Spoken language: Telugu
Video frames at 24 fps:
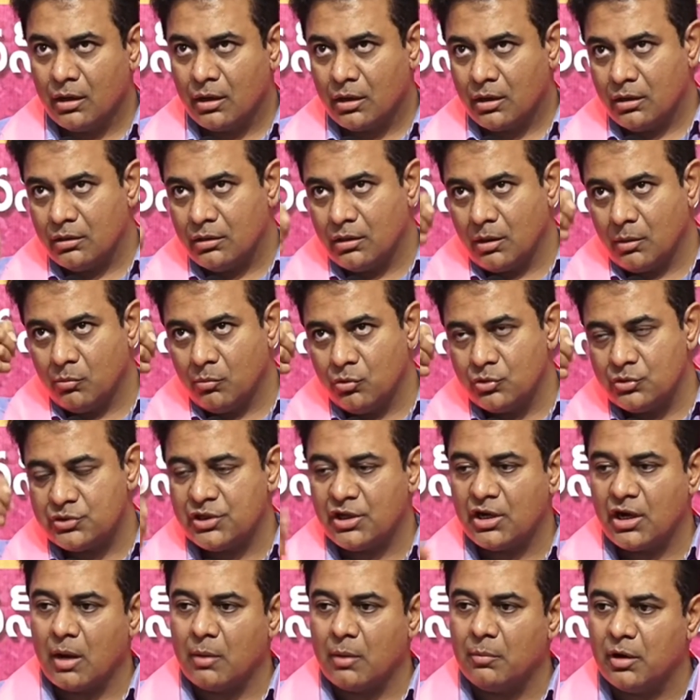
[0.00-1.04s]
కింద మూసి
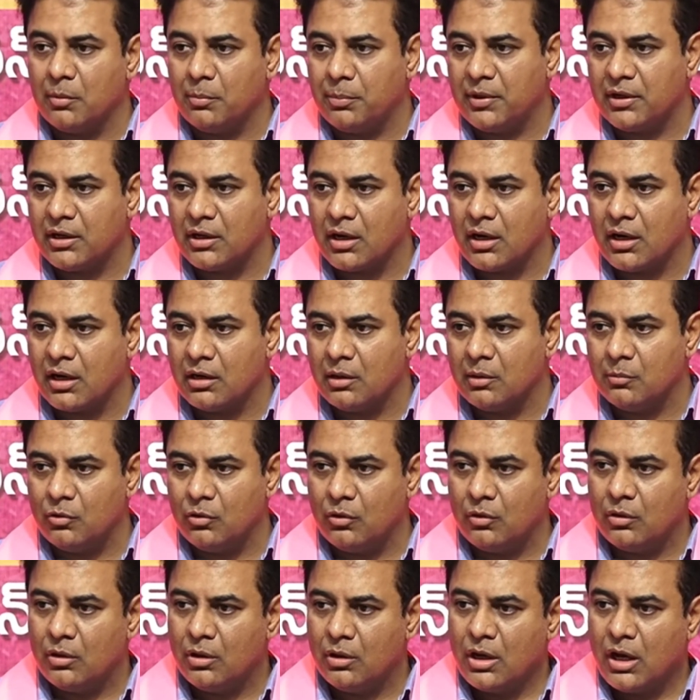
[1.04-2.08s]
రామన్నపేట కాడనేమో
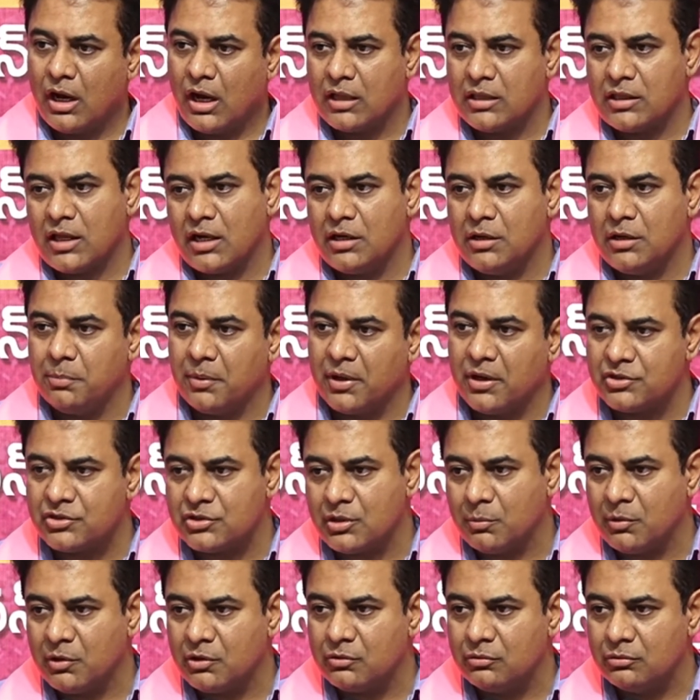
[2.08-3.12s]
అదాని
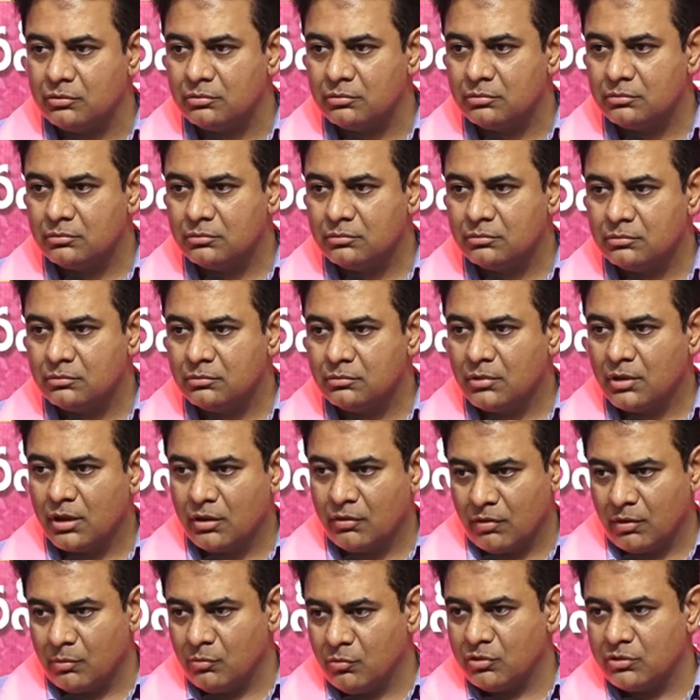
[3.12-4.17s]
పరిశ్రమకు
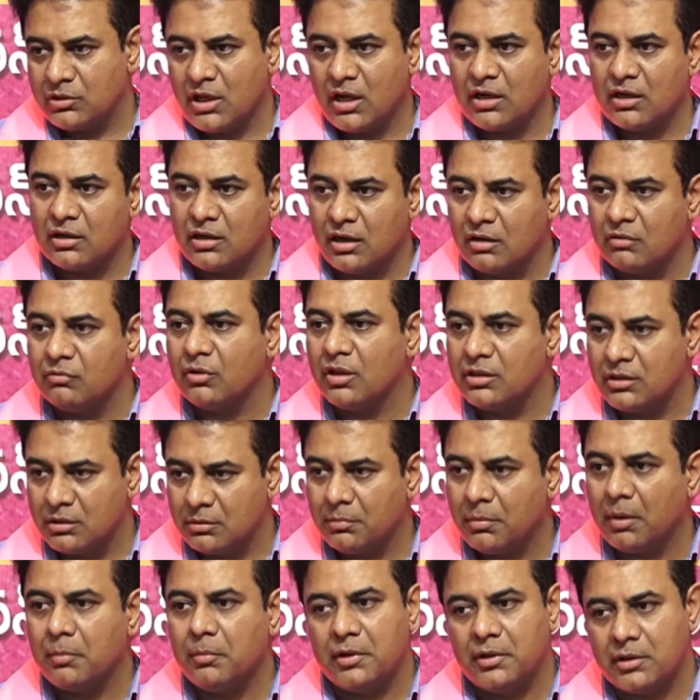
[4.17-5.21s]
ఇరవై మూడు తారీఖు నాడు ఉన్నది
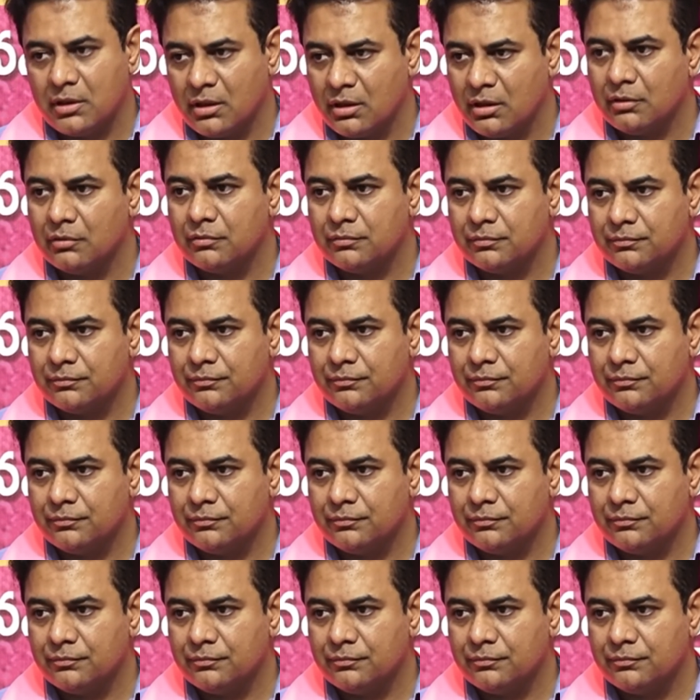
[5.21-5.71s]
పబ్లిక్ హియరింగ్